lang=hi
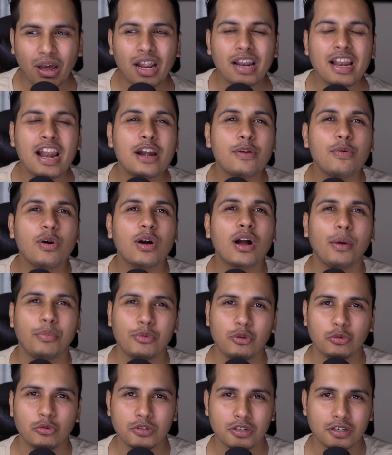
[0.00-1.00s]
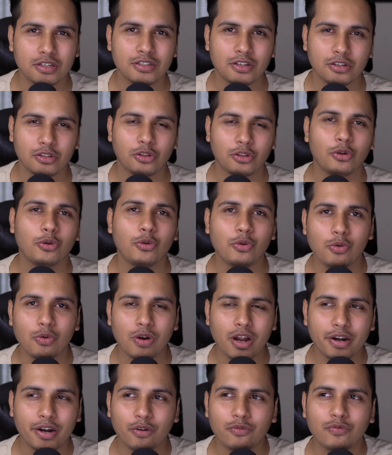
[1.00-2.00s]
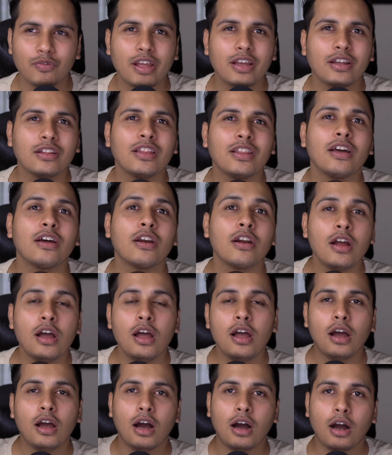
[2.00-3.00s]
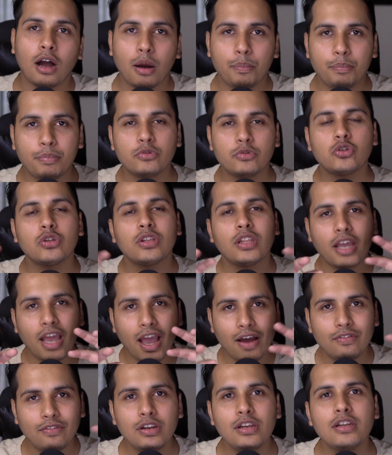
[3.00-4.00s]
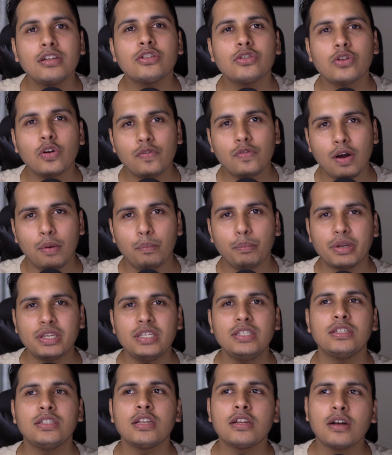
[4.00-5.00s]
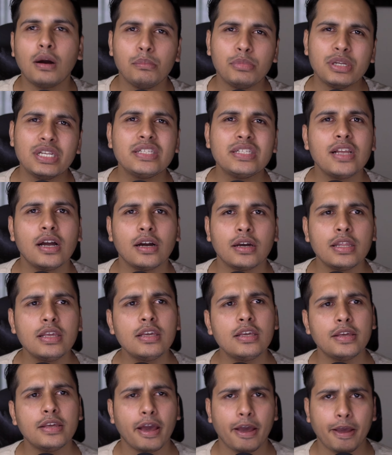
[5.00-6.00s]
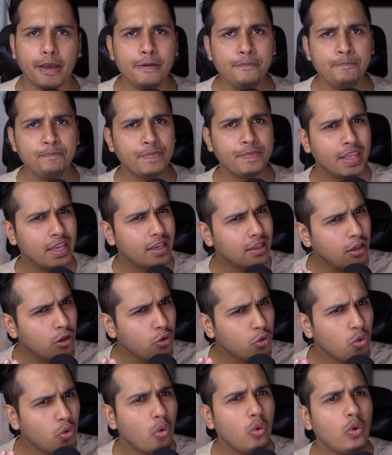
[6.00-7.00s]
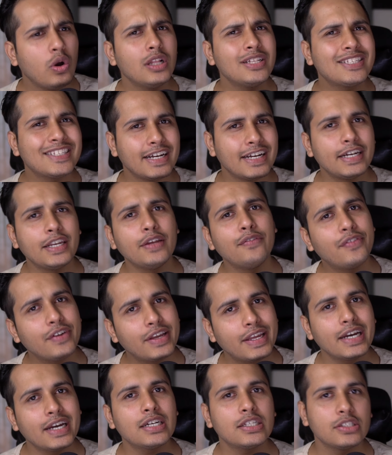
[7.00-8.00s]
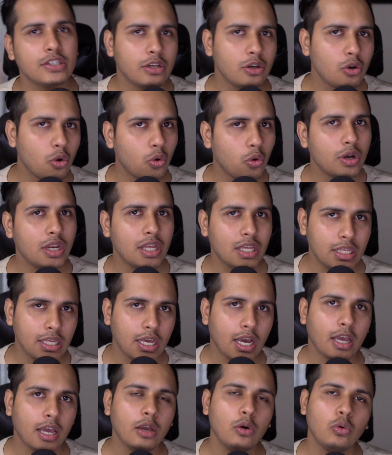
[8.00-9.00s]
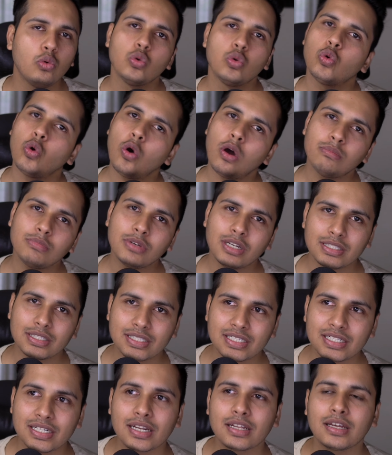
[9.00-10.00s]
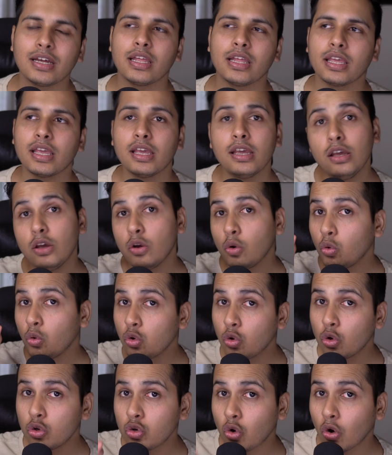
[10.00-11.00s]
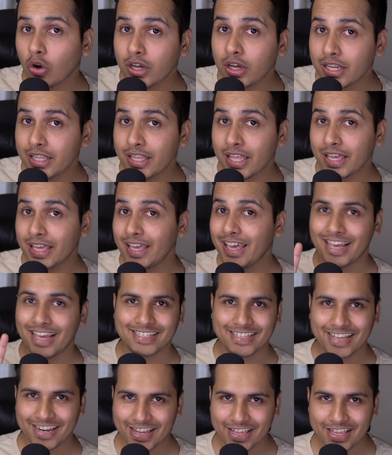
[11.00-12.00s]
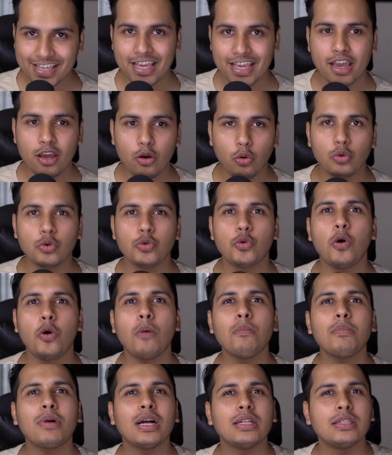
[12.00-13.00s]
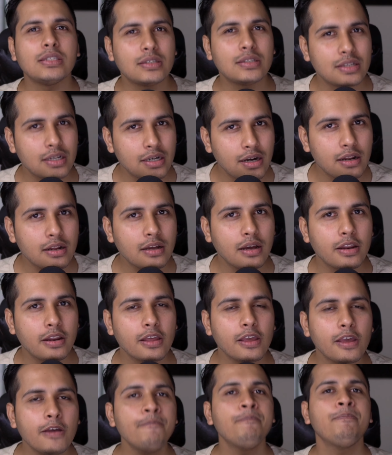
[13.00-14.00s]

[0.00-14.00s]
नेटवर्क आप यूज़ कर सकते हो काइंड ऑफ लाइक देयर आप सो दे हैव अ लिस्ट ऑफ कंपनीज जिन कंपनीज ने अग्री किया है कि गूगल सर्टिफिकेट जिन लोगों ने किया है उनको हम कंसिडर करेंगे उनको नौकरी देंगे ऐसा नहीं है उनको हम कंसिडर करेंगे